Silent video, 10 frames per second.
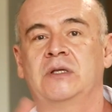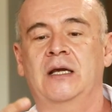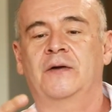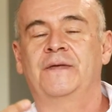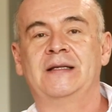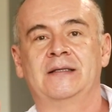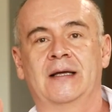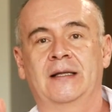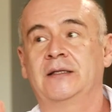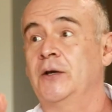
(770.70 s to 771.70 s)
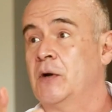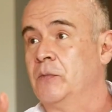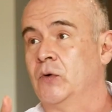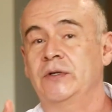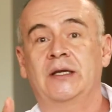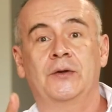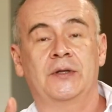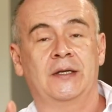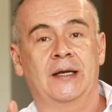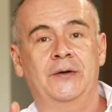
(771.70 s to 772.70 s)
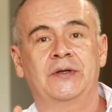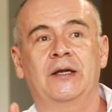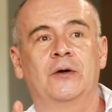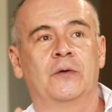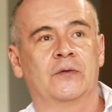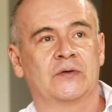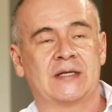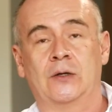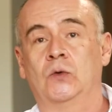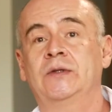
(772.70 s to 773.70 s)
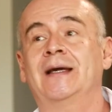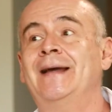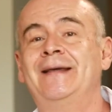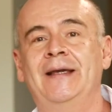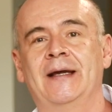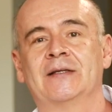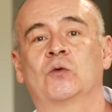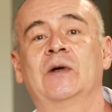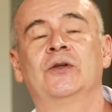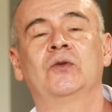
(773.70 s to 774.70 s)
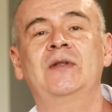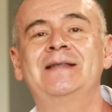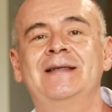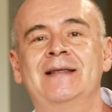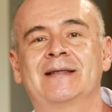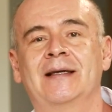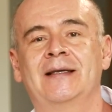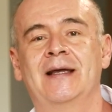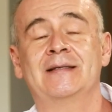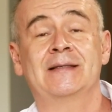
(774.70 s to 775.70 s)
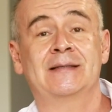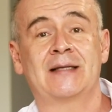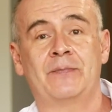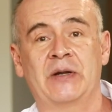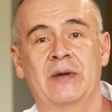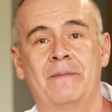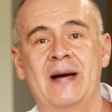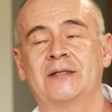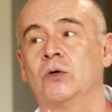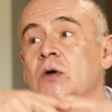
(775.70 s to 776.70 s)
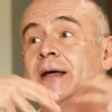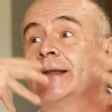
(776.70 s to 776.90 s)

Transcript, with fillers: Quiero felicidad, quiero amor, quiero dinero, quiero salud. ¿Qué quieres? Cuando tú decides qué quieres, ese es el primer paso.